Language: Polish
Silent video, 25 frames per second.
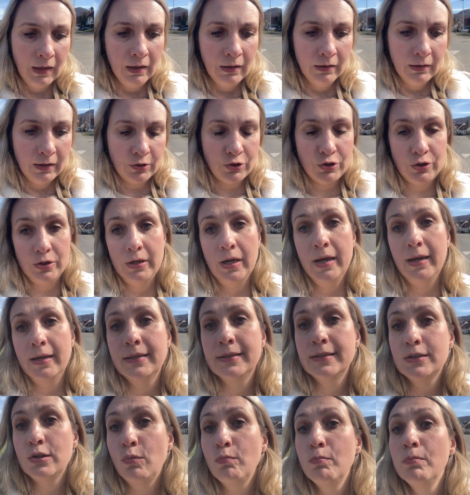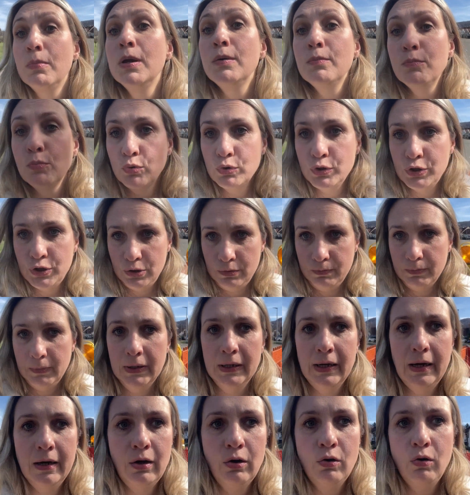znaczy nie, co my musimy
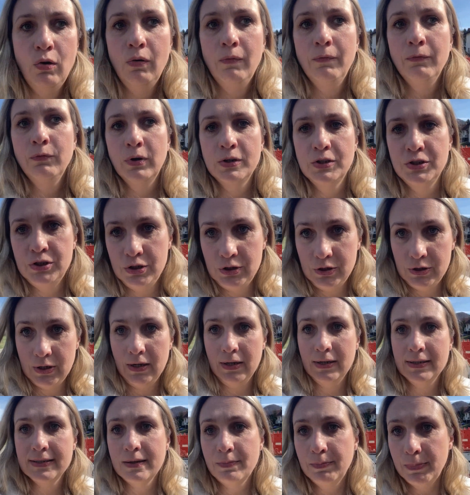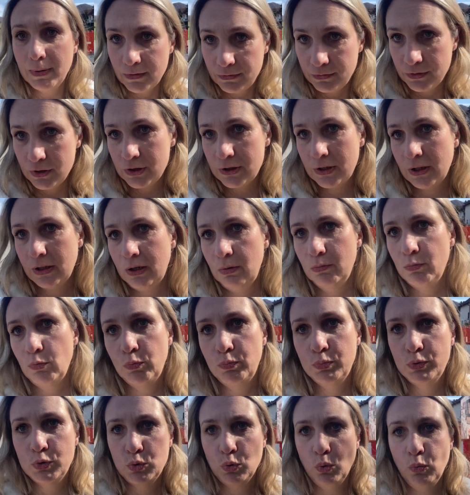jako właściciele zapewnić takiemu
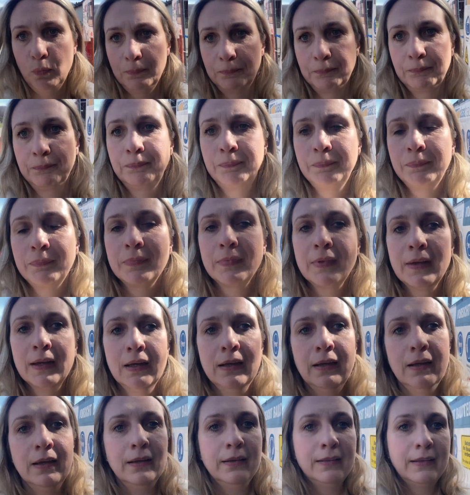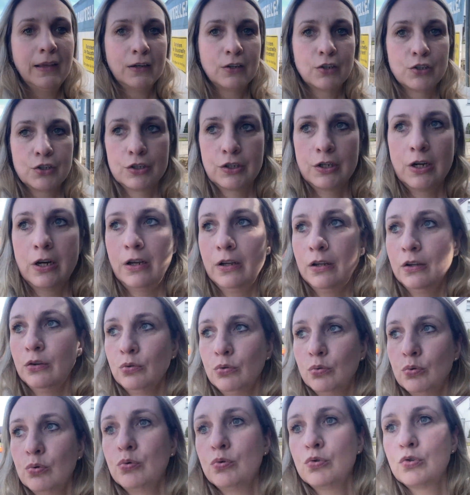psu. Także
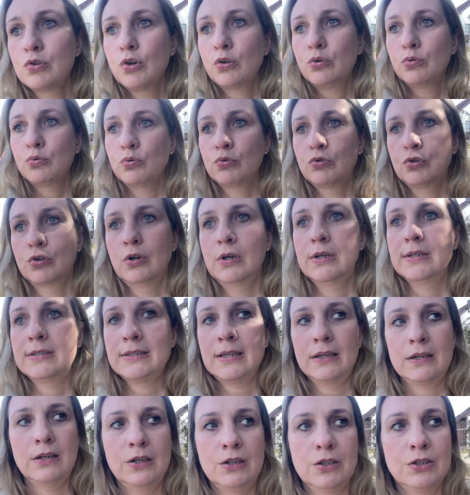dużo, dużo jest takich